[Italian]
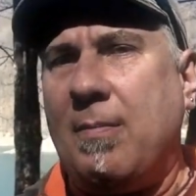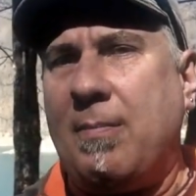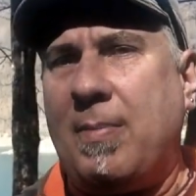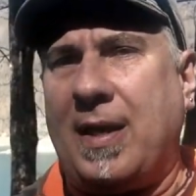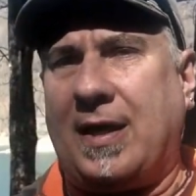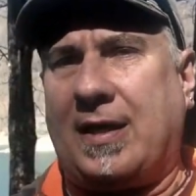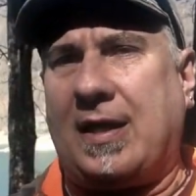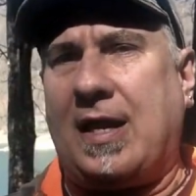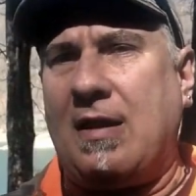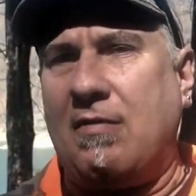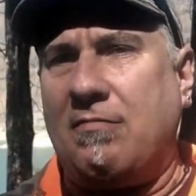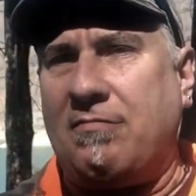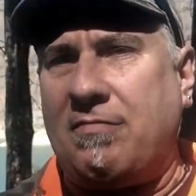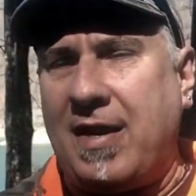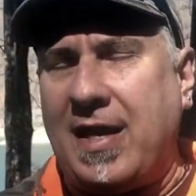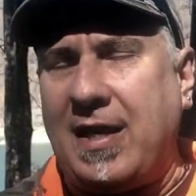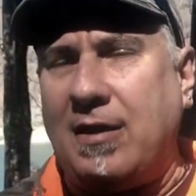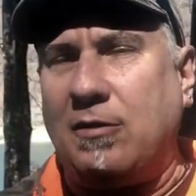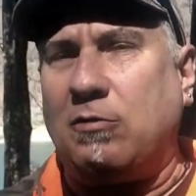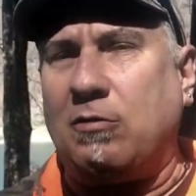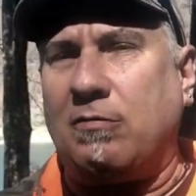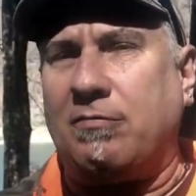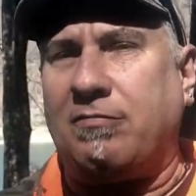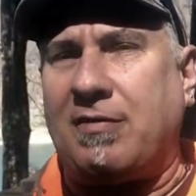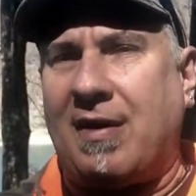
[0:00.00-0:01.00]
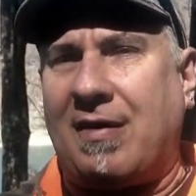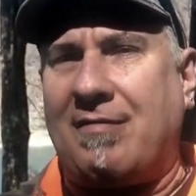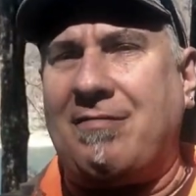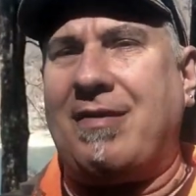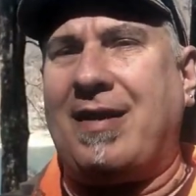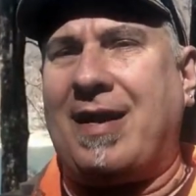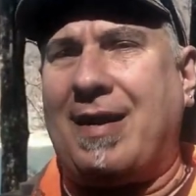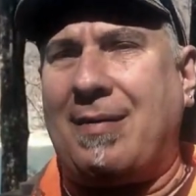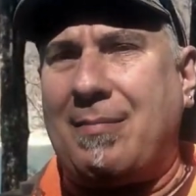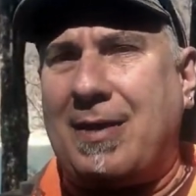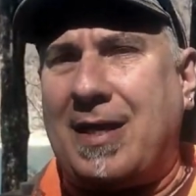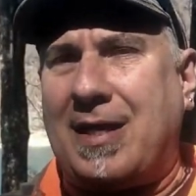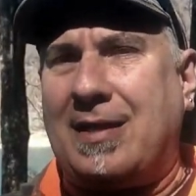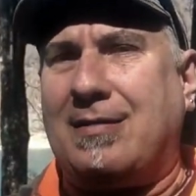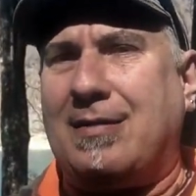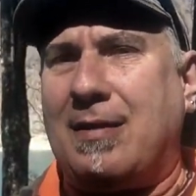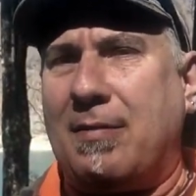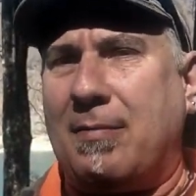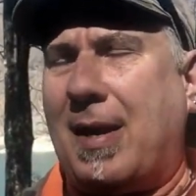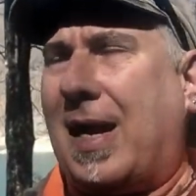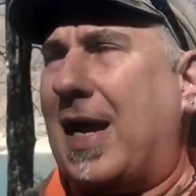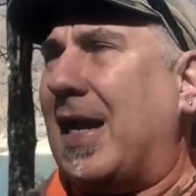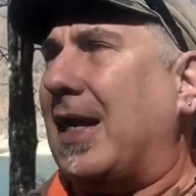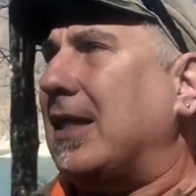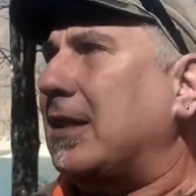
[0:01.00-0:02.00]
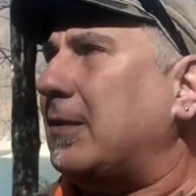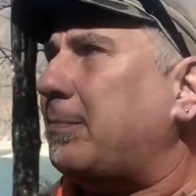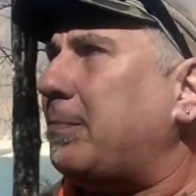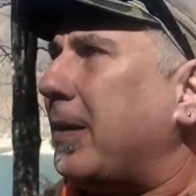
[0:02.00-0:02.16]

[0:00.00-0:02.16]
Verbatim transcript: perché il vento fa veramente male.